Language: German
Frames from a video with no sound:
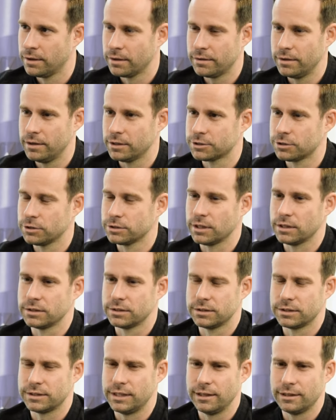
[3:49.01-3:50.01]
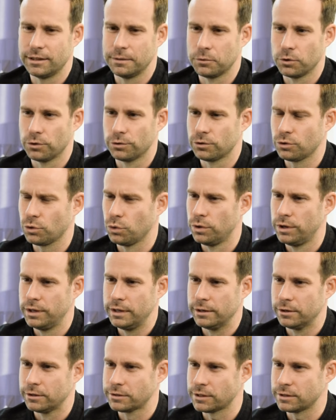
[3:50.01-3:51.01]
Zuerst als Assistent im
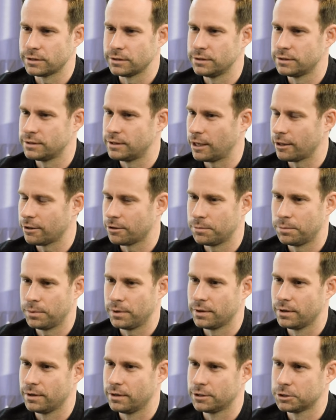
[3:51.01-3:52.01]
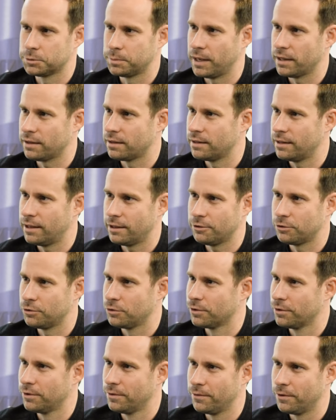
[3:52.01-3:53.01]
Controlling, als Assistent bei der
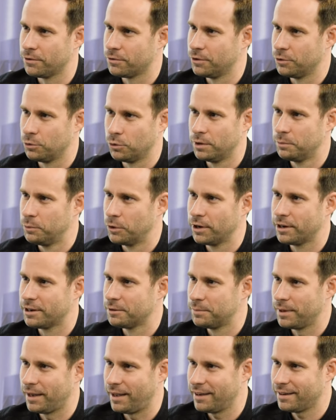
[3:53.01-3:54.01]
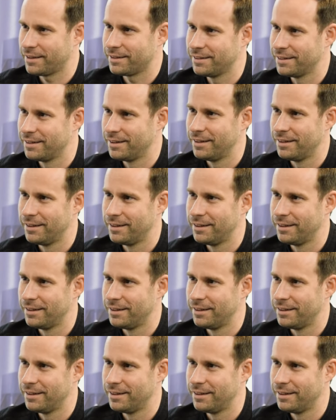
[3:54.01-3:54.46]
Spartenleitung, also in alle möglichen Bereichen,